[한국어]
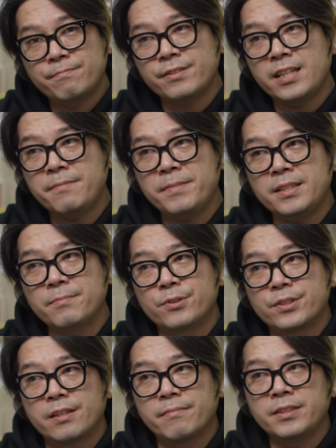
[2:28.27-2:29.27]
프레이밍이
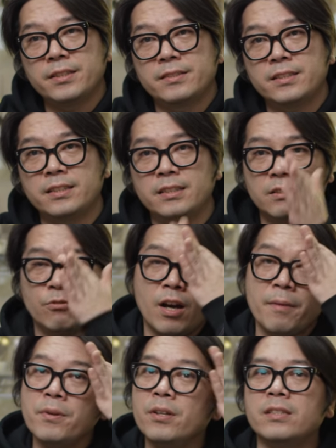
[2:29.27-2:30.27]
뭐냐면은, 이
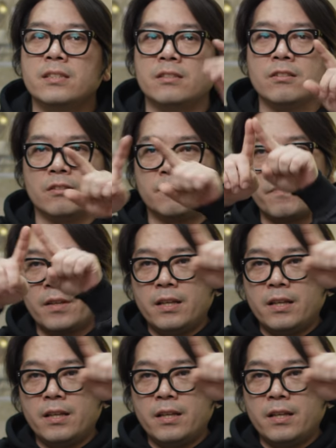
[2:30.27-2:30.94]
화면이 있죠.